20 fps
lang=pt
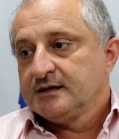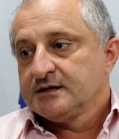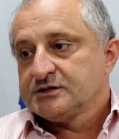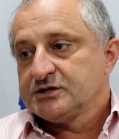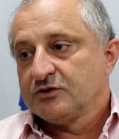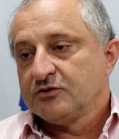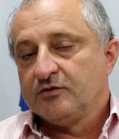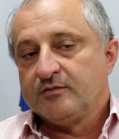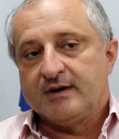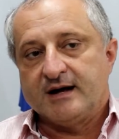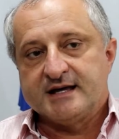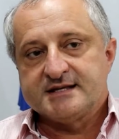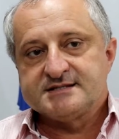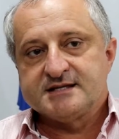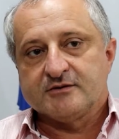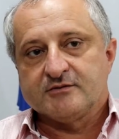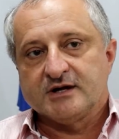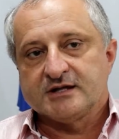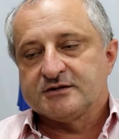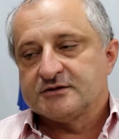Chegou mais
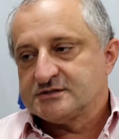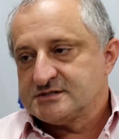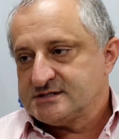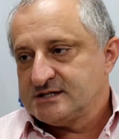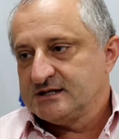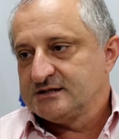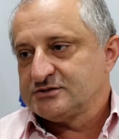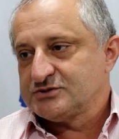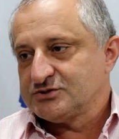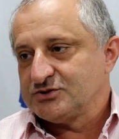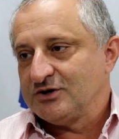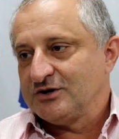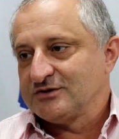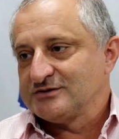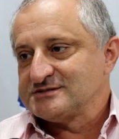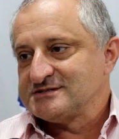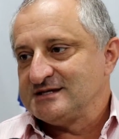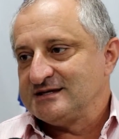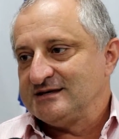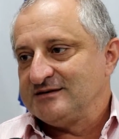de 400
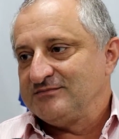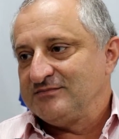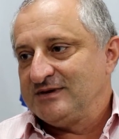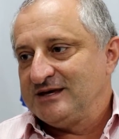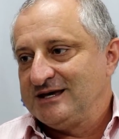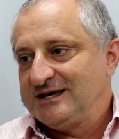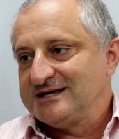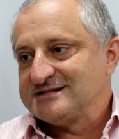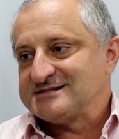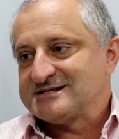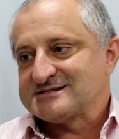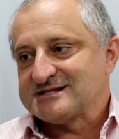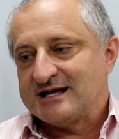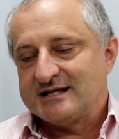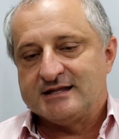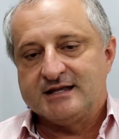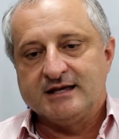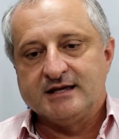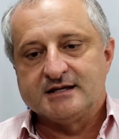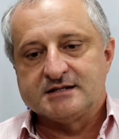jogos de mesas,
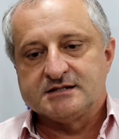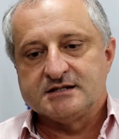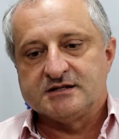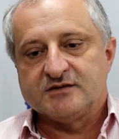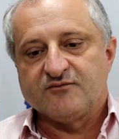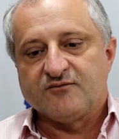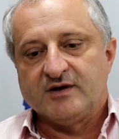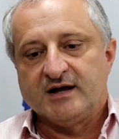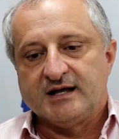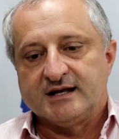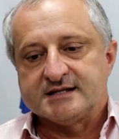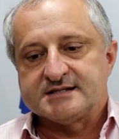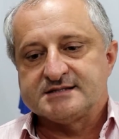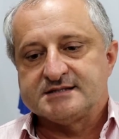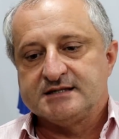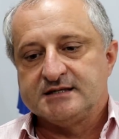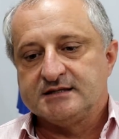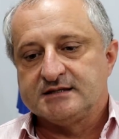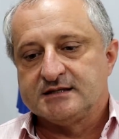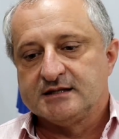cadeiras, a gente fala
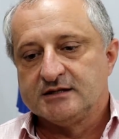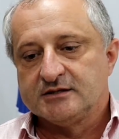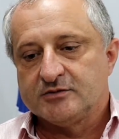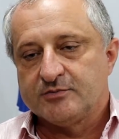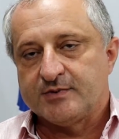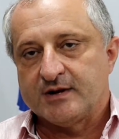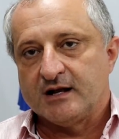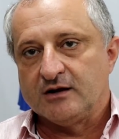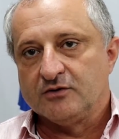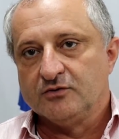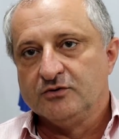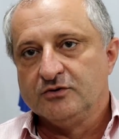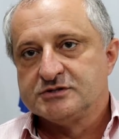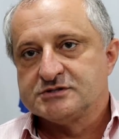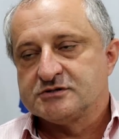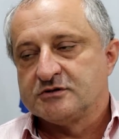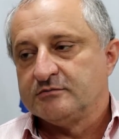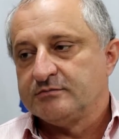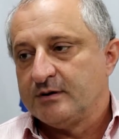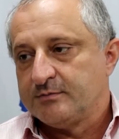assim, tanto para
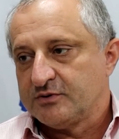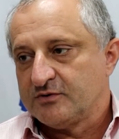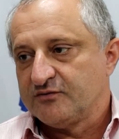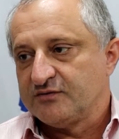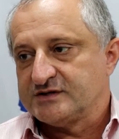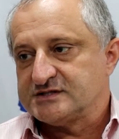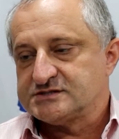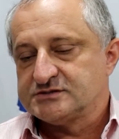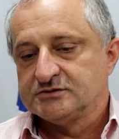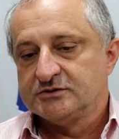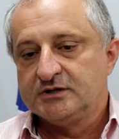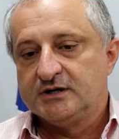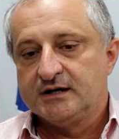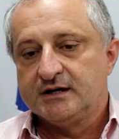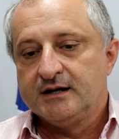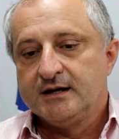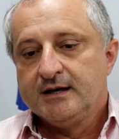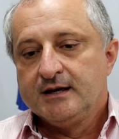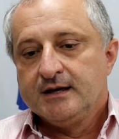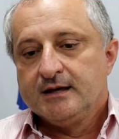alunos como para professor,